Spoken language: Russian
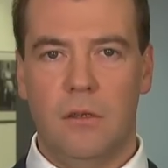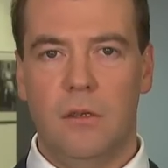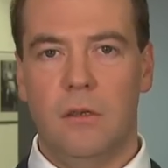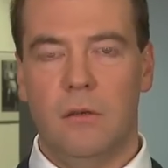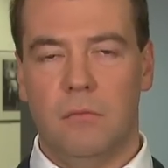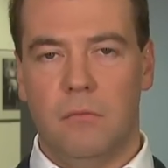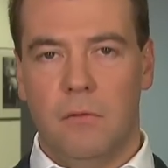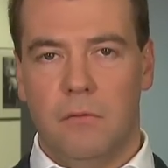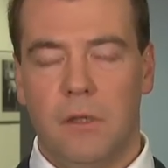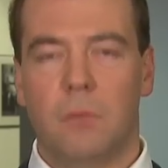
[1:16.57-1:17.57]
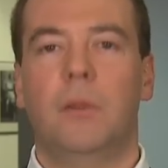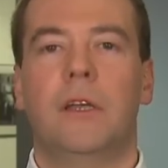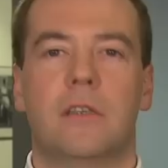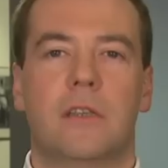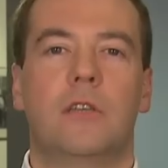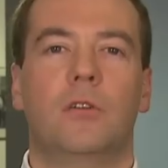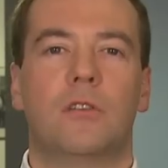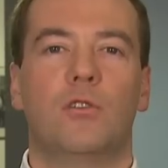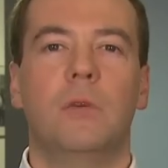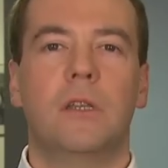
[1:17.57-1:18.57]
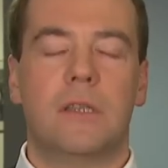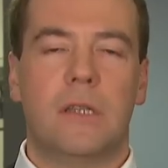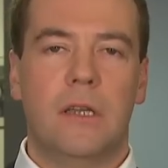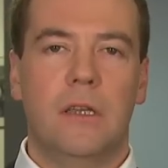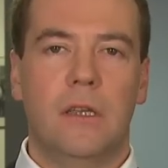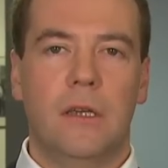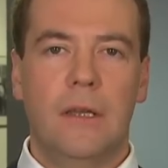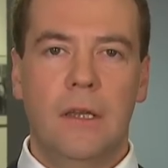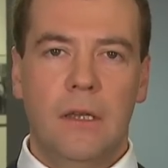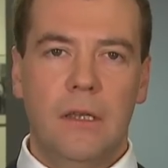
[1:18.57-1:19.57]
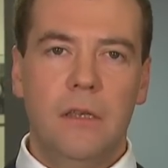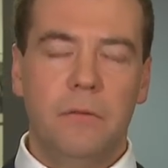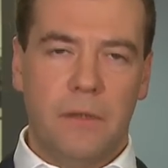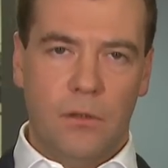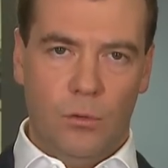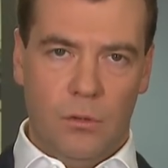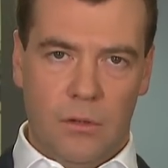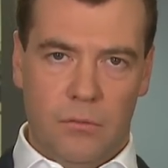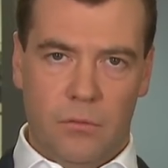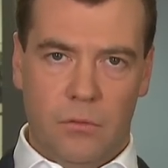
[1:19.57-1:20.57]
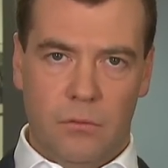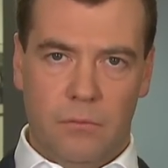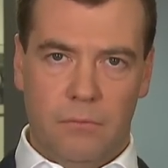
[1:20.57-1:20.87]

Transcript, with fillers: И в этом плане создает особое настроение и фотографу,